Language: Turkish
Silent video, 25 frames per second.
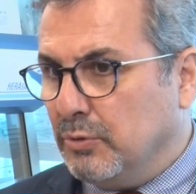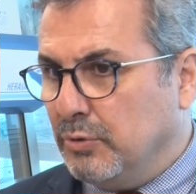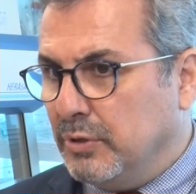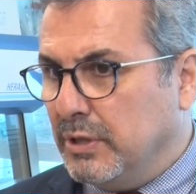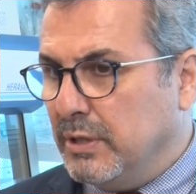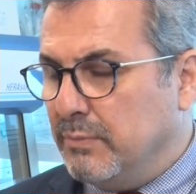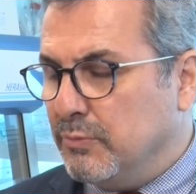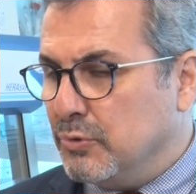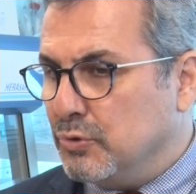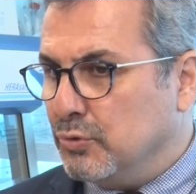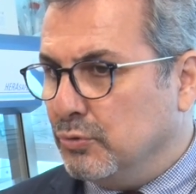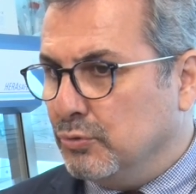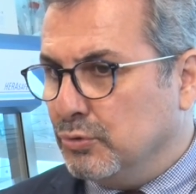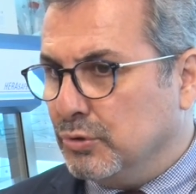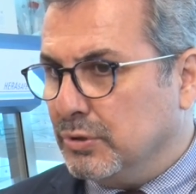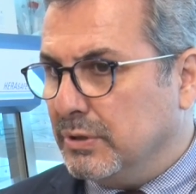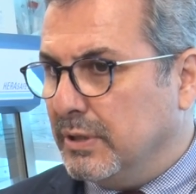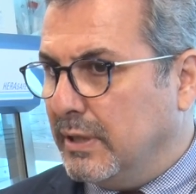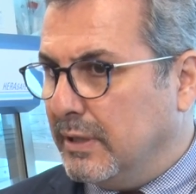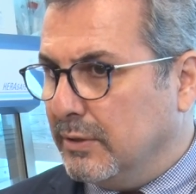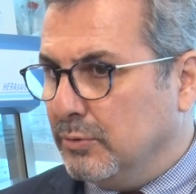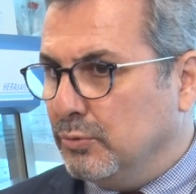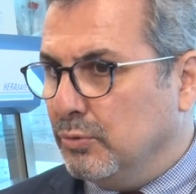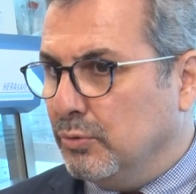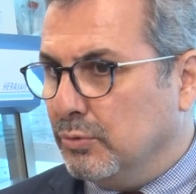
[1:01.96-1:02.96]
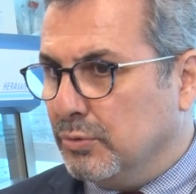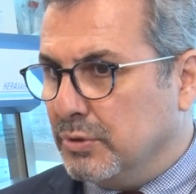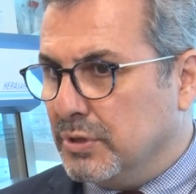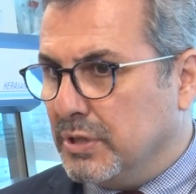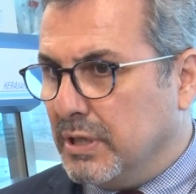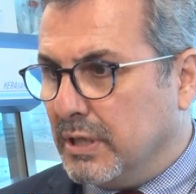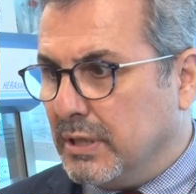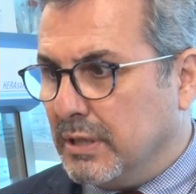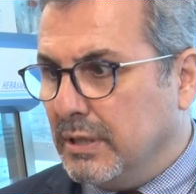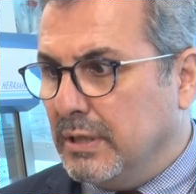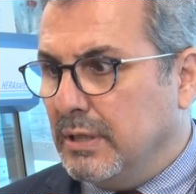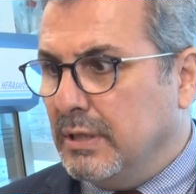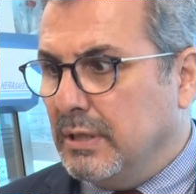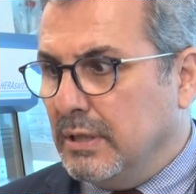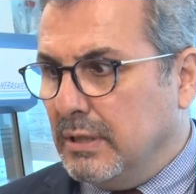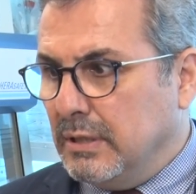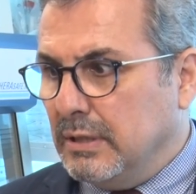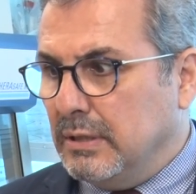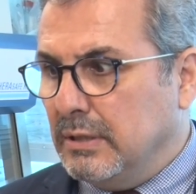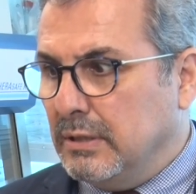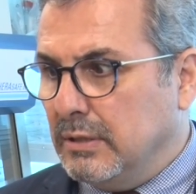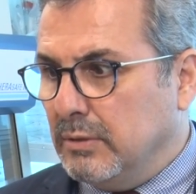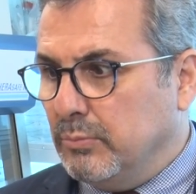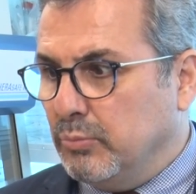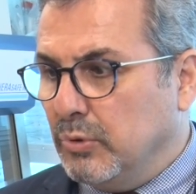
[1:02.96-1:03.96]
önemli sonuçlar doğuracak.
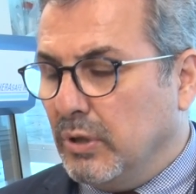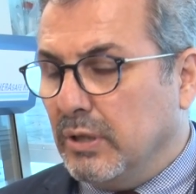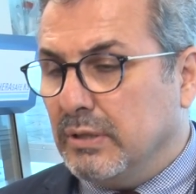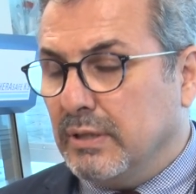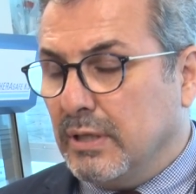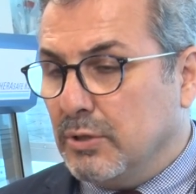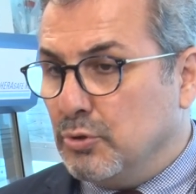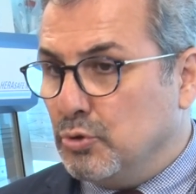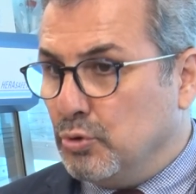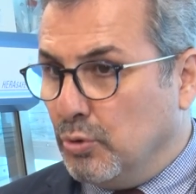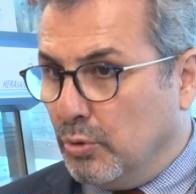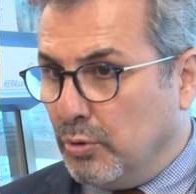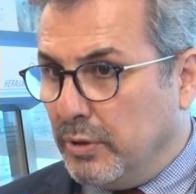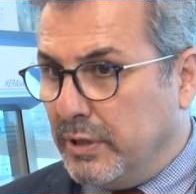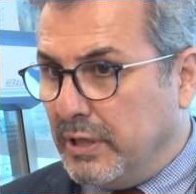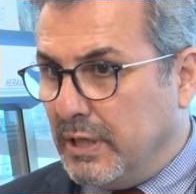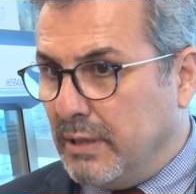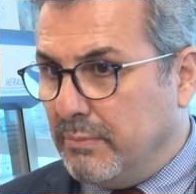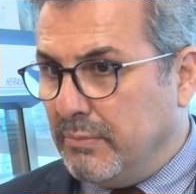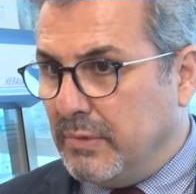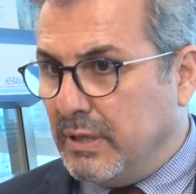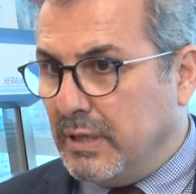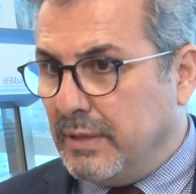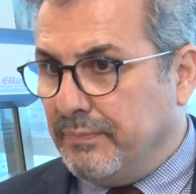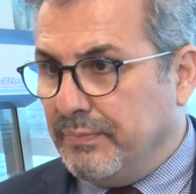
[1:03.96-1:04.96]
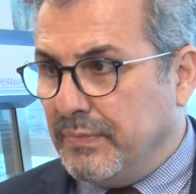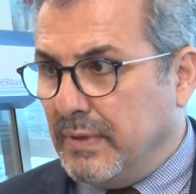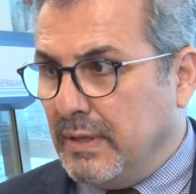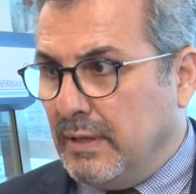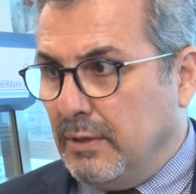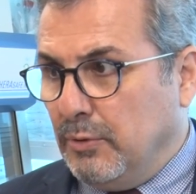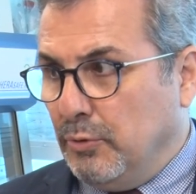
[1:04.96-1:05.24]
E, bu alan çok önemli.